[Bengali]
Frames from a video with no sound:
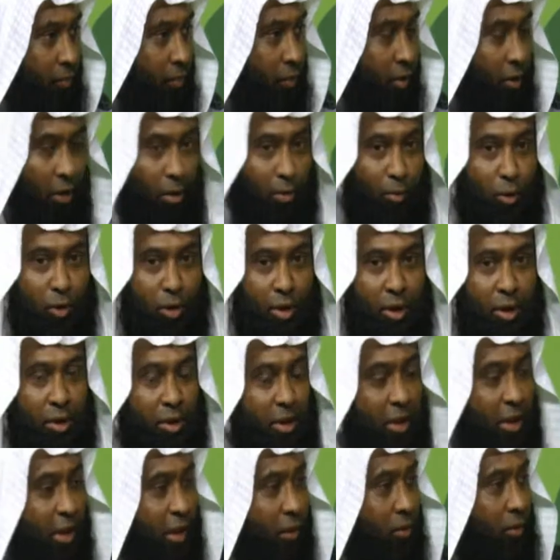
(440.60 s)
এর মধ্যে
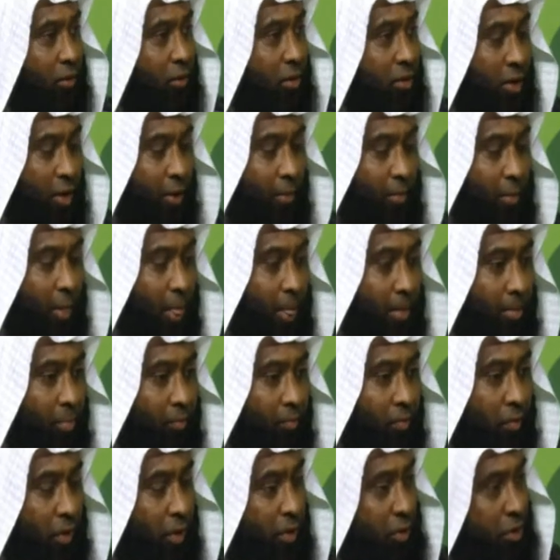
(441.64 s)
একটি কারণ যে
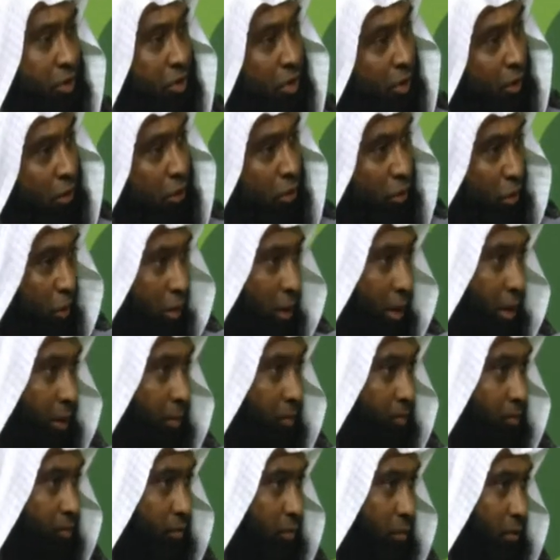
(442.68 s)
শির্ক করলে
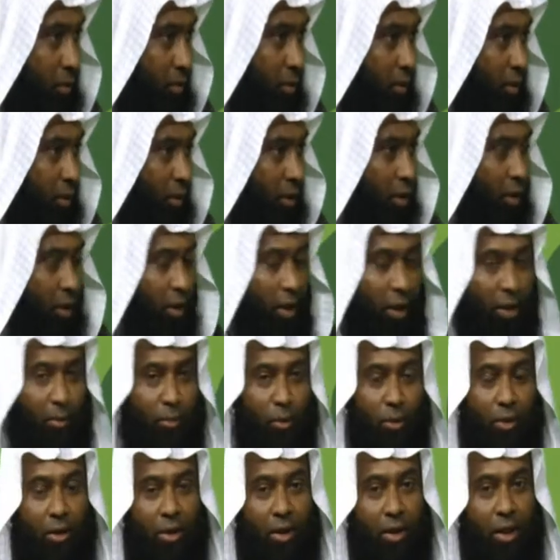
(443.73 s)
এর
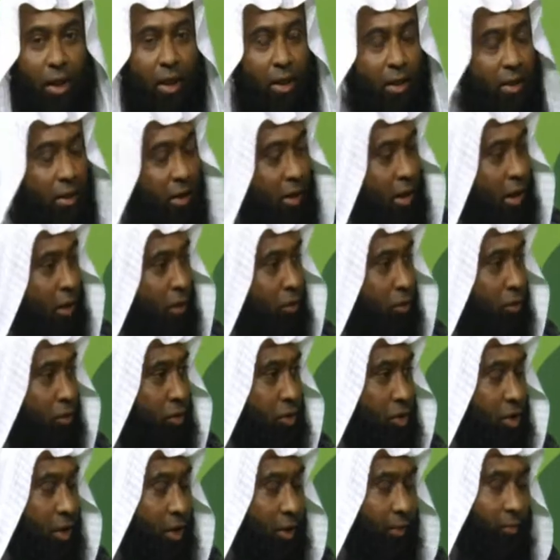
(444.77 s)
মধ্যে আরেকটি কারণ
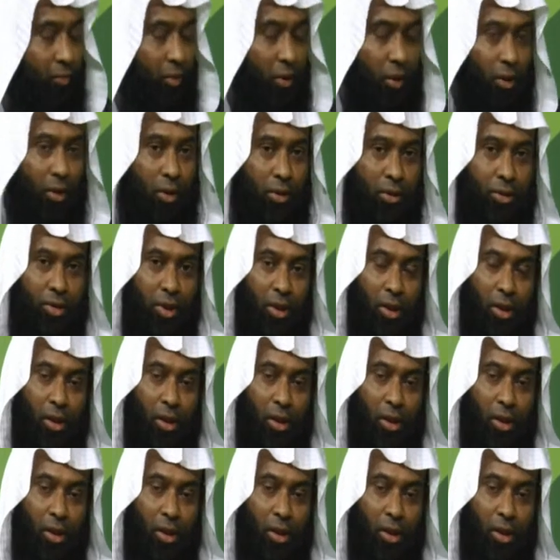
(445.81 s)
হচ্ছে যে